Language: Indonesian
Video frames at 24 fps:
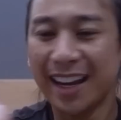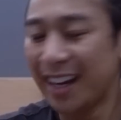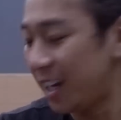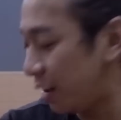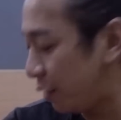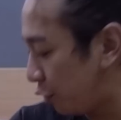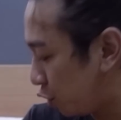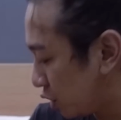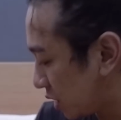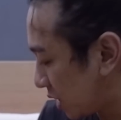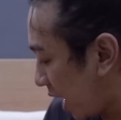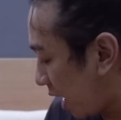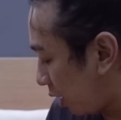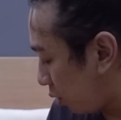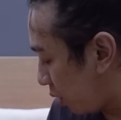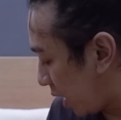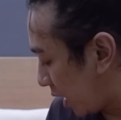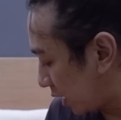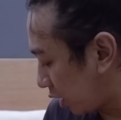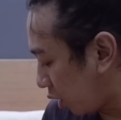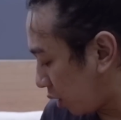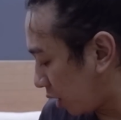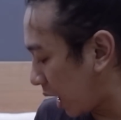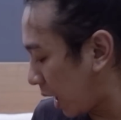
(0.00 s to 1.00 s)
ini fungsi aku
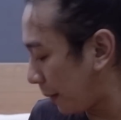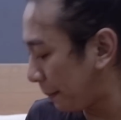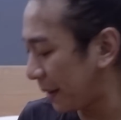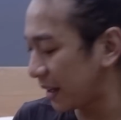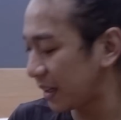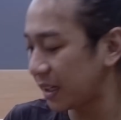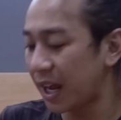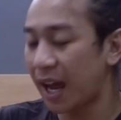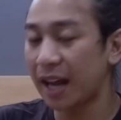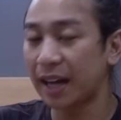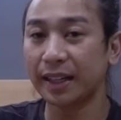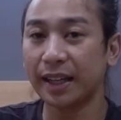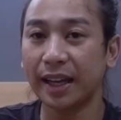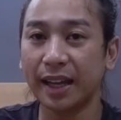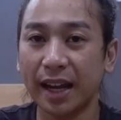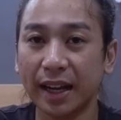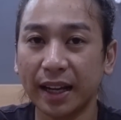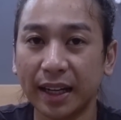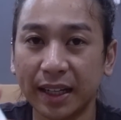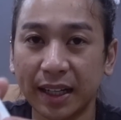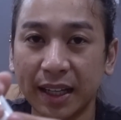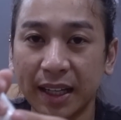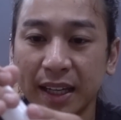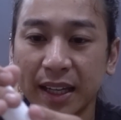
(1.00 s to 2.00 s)
nggak tahu kenapa ini harganya
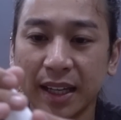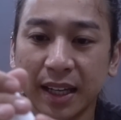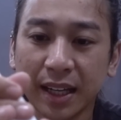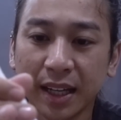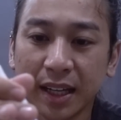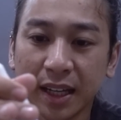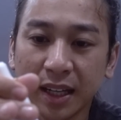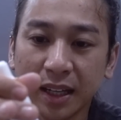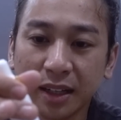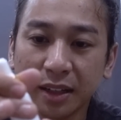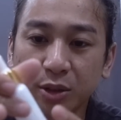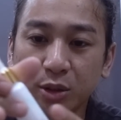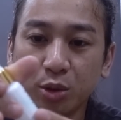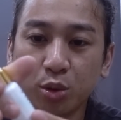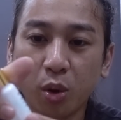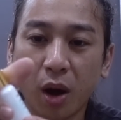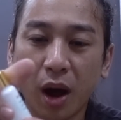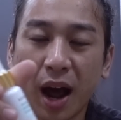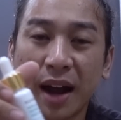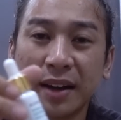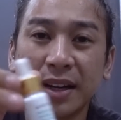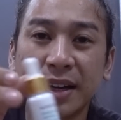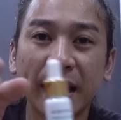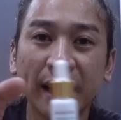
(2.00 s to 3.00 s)
yang ini dua
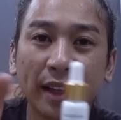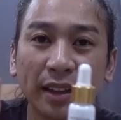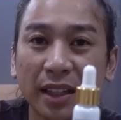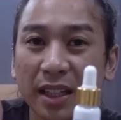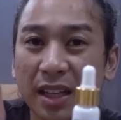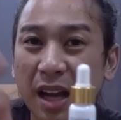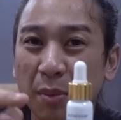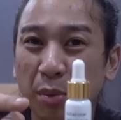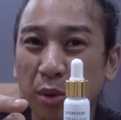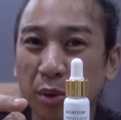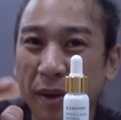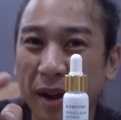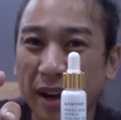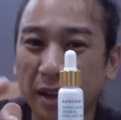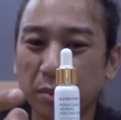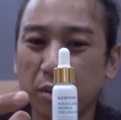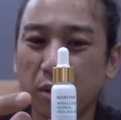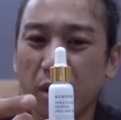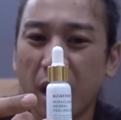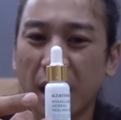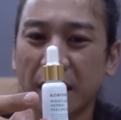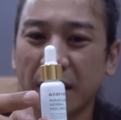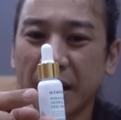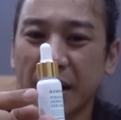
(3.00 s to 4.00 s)
ada yang 35000
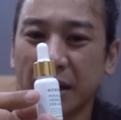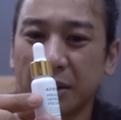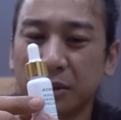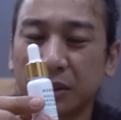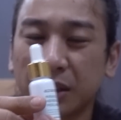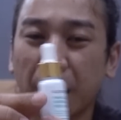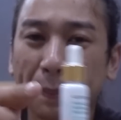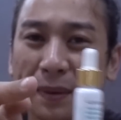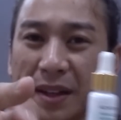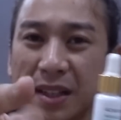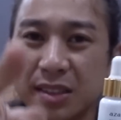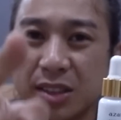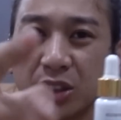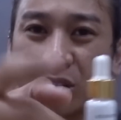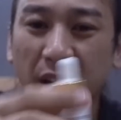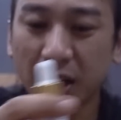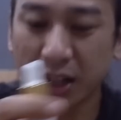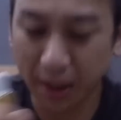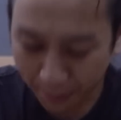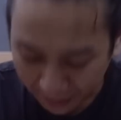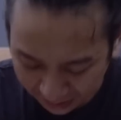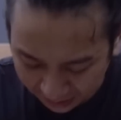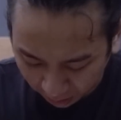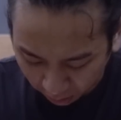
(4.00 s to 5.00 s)
ribu ada tapi di situ
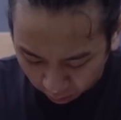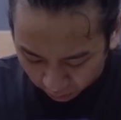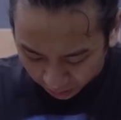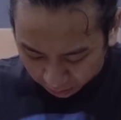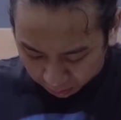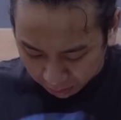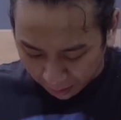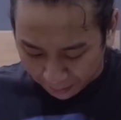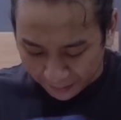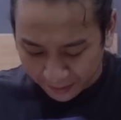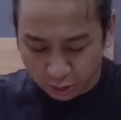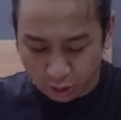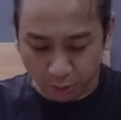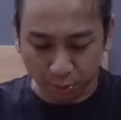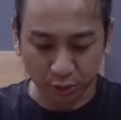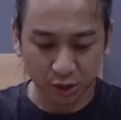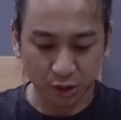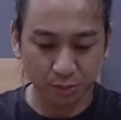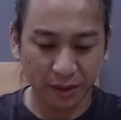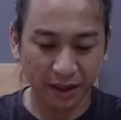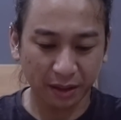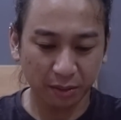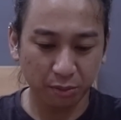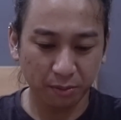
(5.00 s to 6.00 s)
tadi pas aku lihat berapa
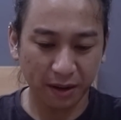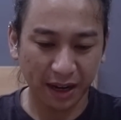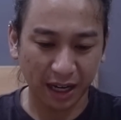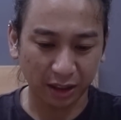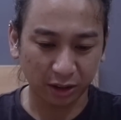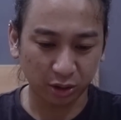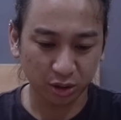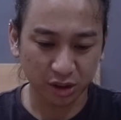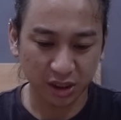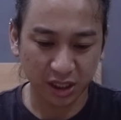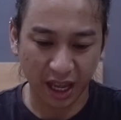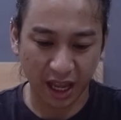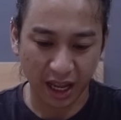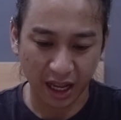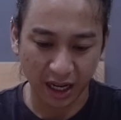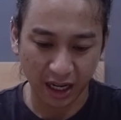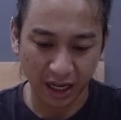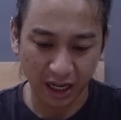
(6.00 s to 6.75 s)
29.500 ya